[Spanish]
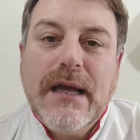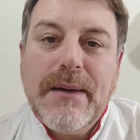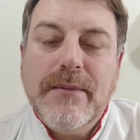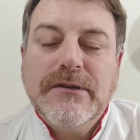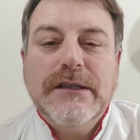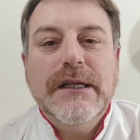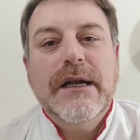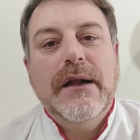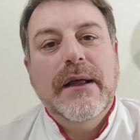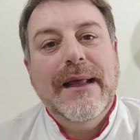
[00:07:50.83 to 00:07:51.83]
que vamos a
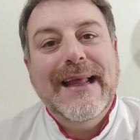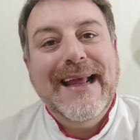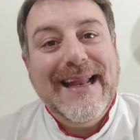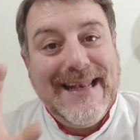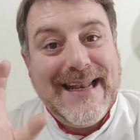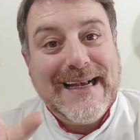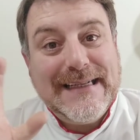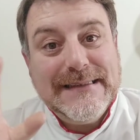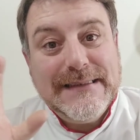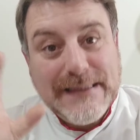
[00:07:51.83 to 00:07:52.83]
tener la
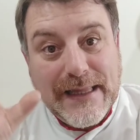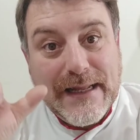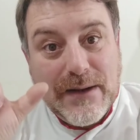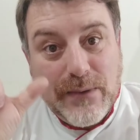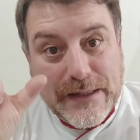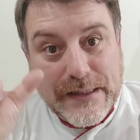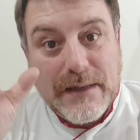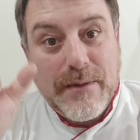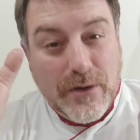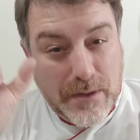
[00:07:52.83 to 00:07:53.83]
cantidad de leudante
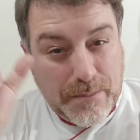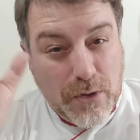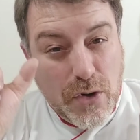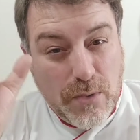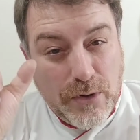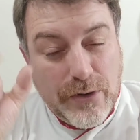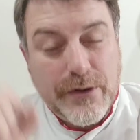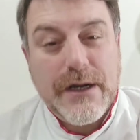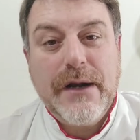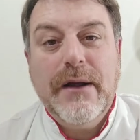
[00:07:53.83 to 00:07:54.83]
químico de polvo de
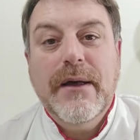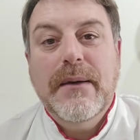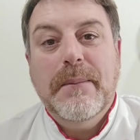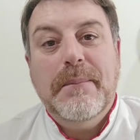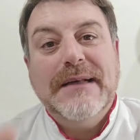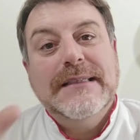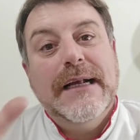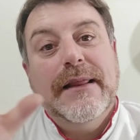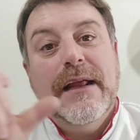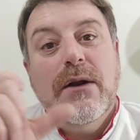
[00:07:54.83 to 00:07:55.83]
hornear va a
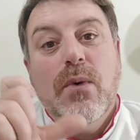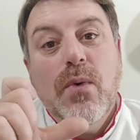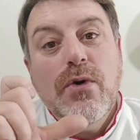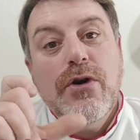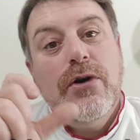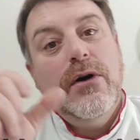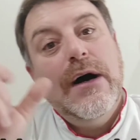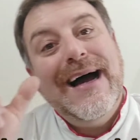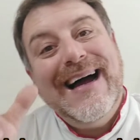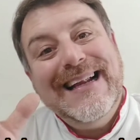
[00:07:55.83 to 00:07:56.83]
ser del 1
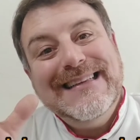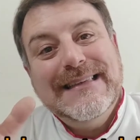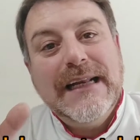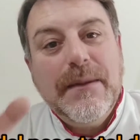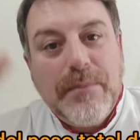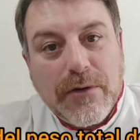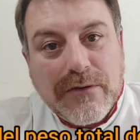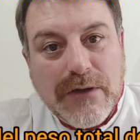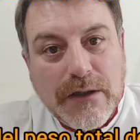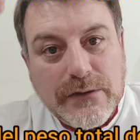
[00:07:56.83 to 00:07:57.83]
al
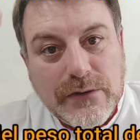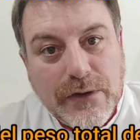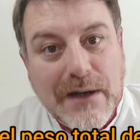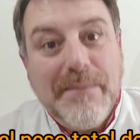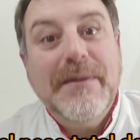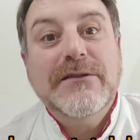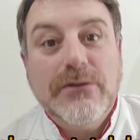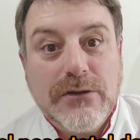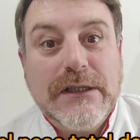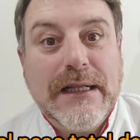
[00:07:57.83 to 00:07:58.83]
3% del
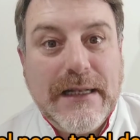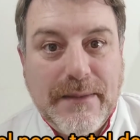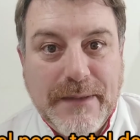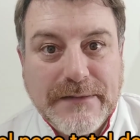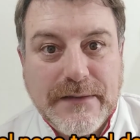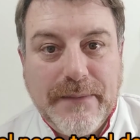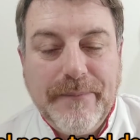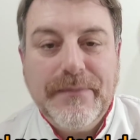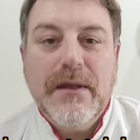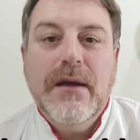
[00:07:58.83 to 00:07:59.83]
peso total de la masa.